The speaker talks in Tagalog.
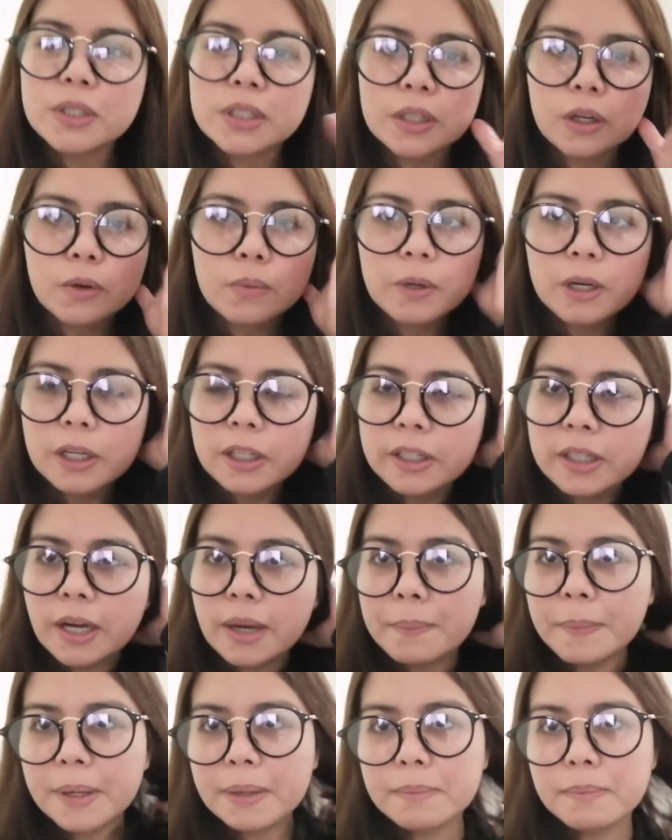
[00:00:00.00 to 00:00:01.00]
Hindi ako
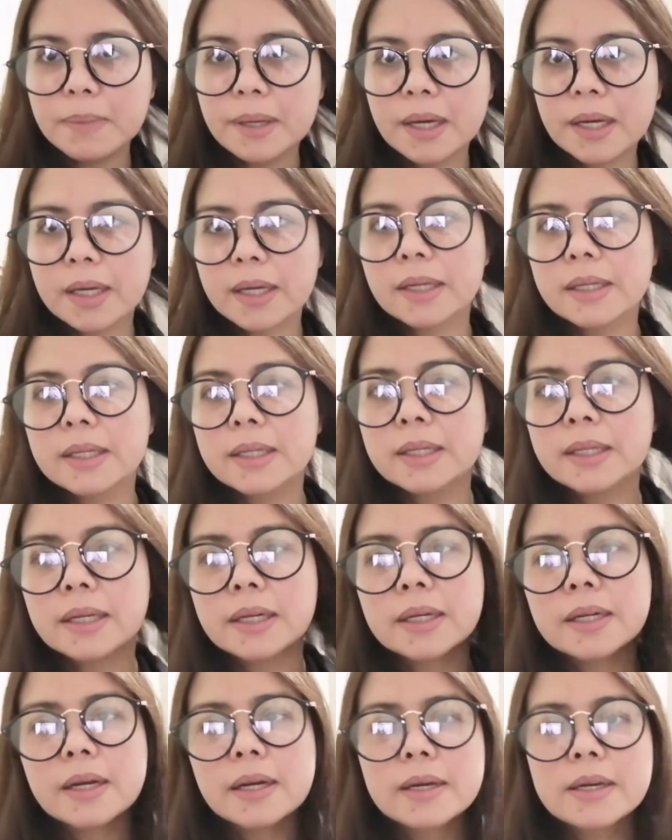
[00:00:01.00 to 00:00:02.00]
nakapag-vlog
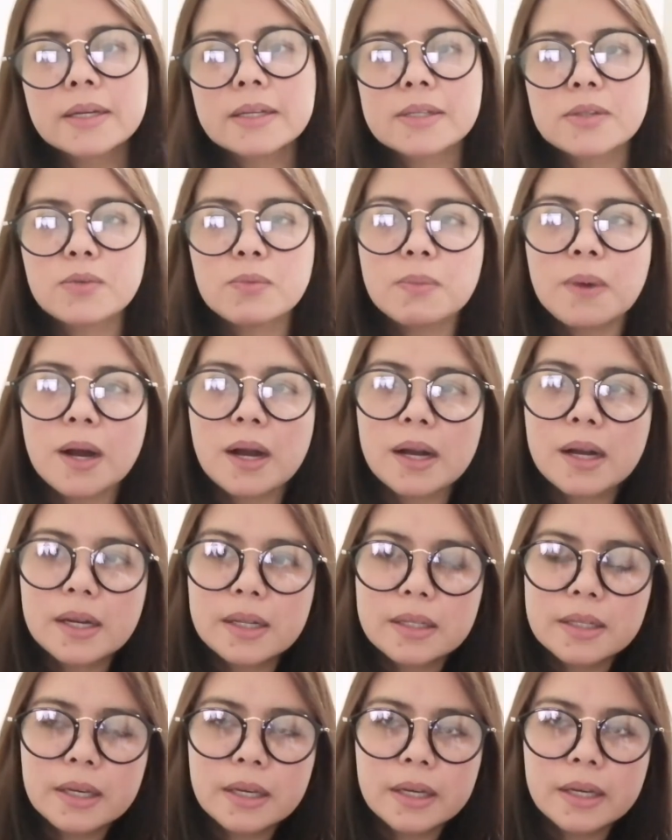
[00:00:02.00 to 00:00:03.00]
kanina guys,
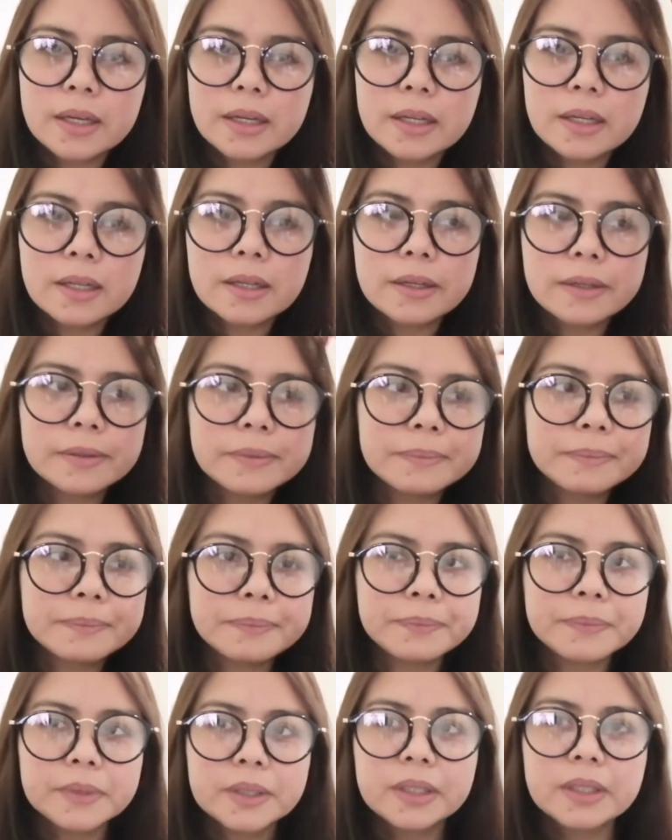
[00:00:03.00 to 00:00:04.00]
umaga dahil um,
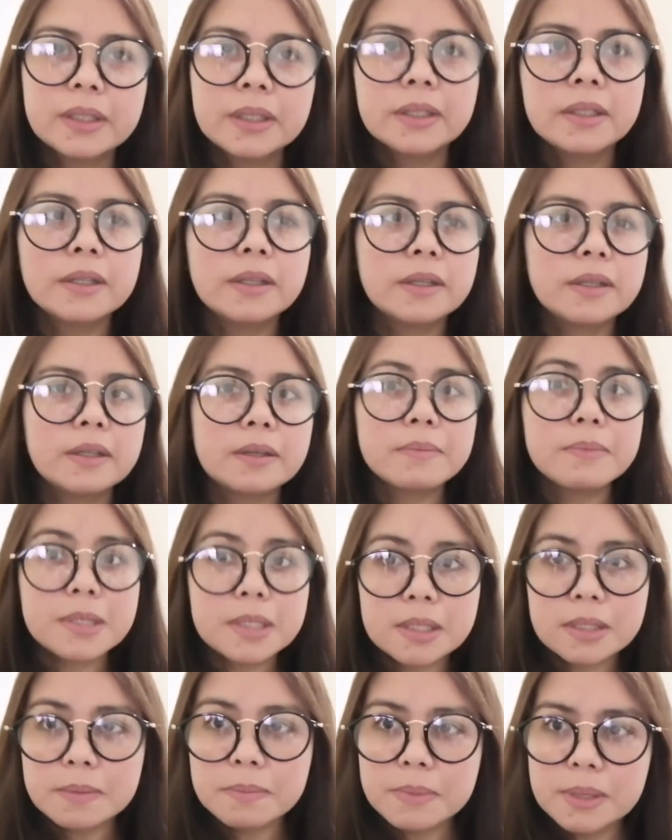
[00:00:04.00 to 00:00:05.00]
uh,
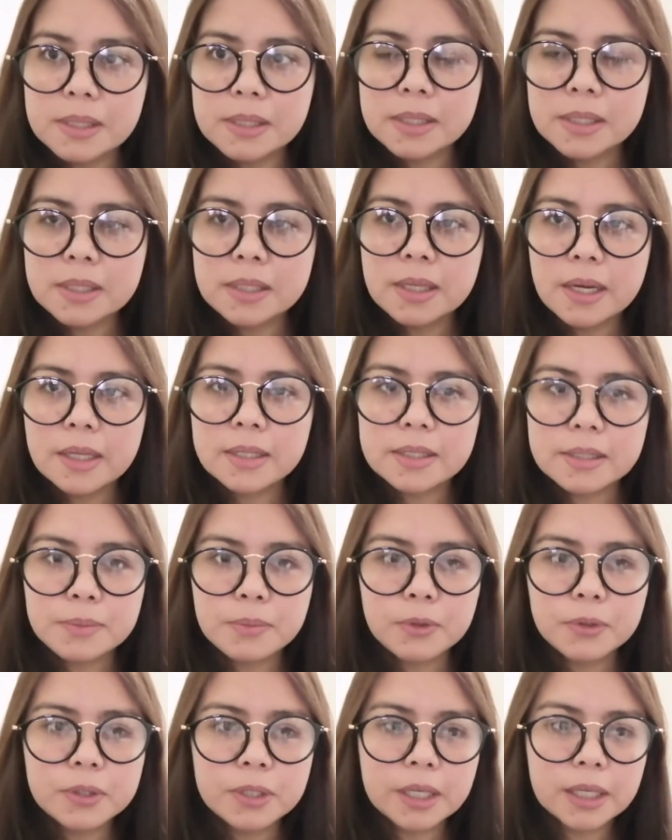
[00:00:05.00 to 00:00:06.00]
busy-busy dahil si
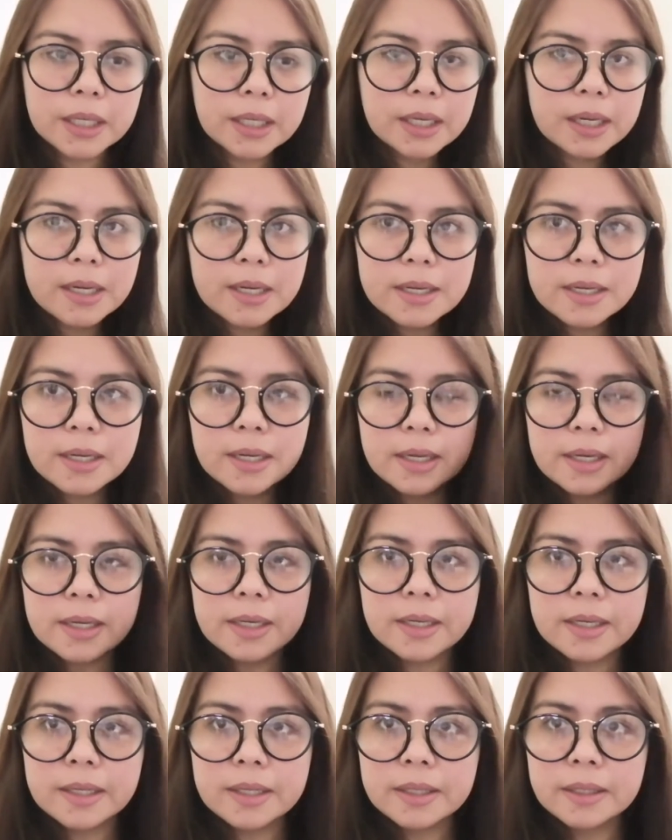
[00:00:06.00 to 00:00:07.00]
Modra nga
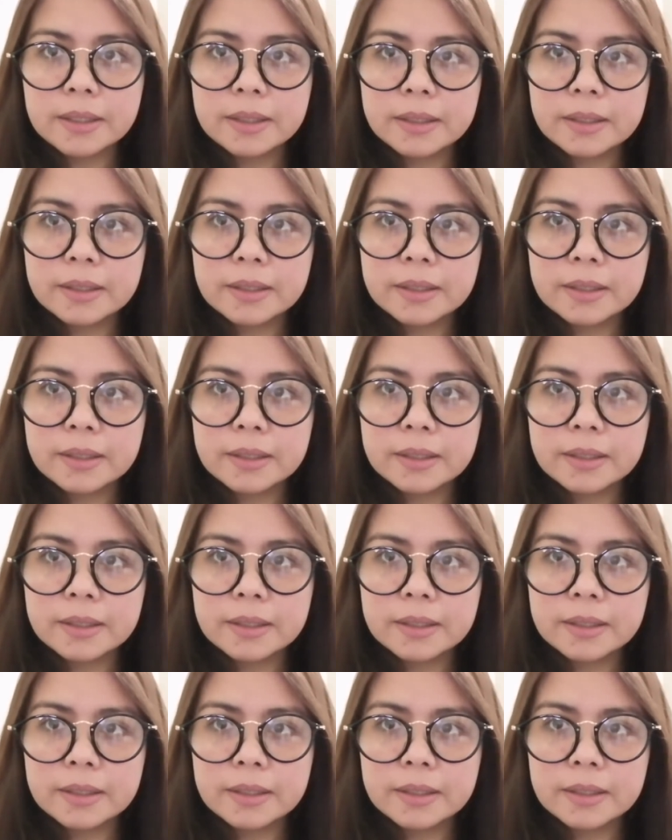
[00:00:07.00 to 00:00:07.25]
ay...